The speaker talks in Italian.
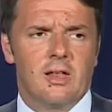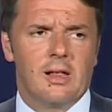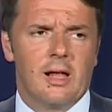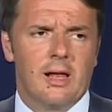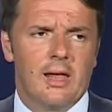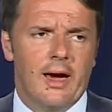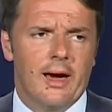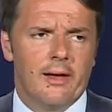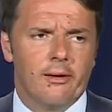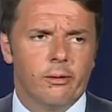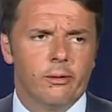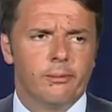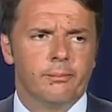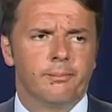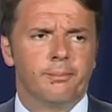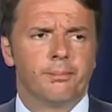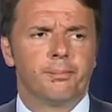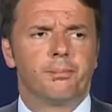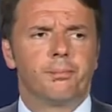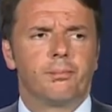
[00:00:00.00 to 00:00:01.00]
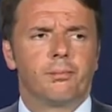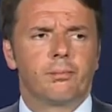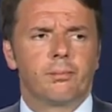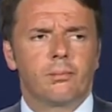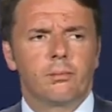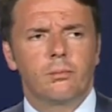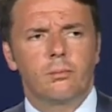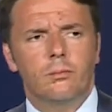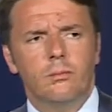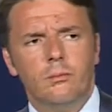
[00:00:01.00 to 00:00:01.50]
italiano
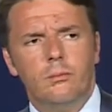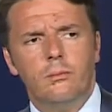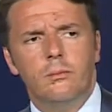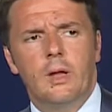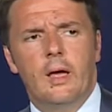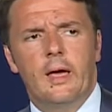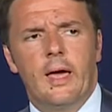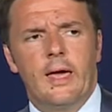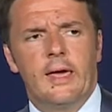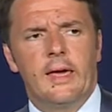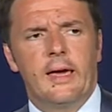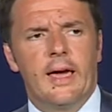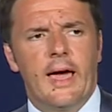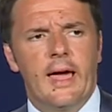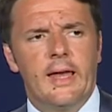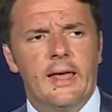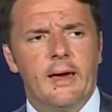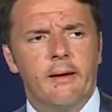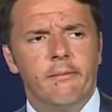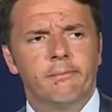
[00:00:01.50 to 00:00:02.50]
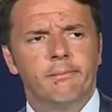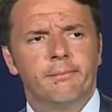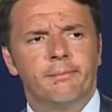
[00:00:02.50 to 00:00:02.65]
è in Kenya,